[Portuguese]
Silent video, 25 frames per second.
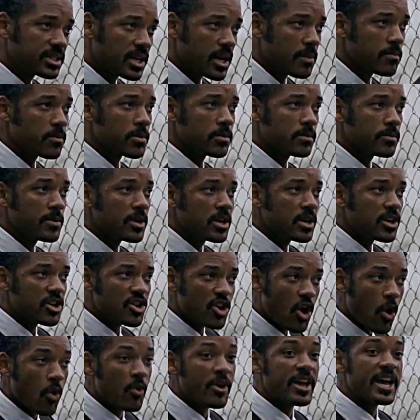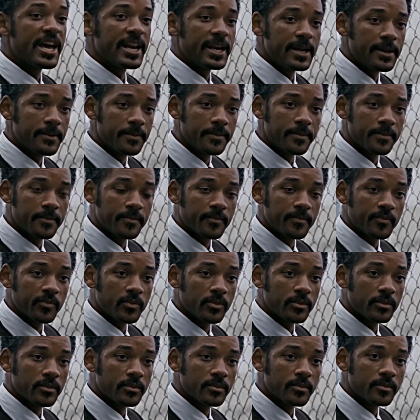Se você quer uma coisa, corre
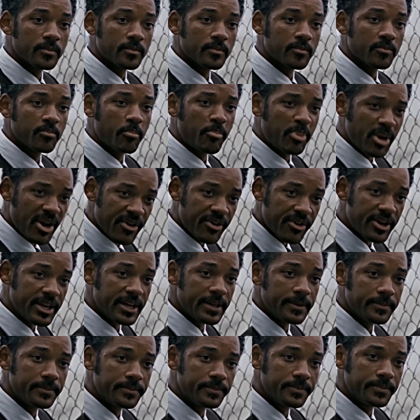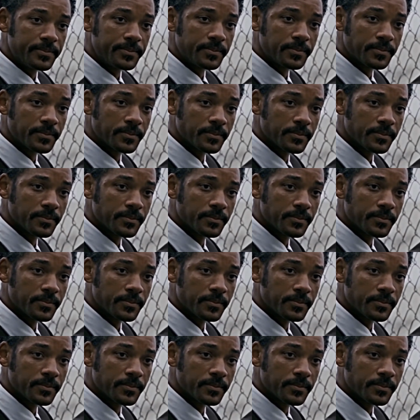atrás. Ponto.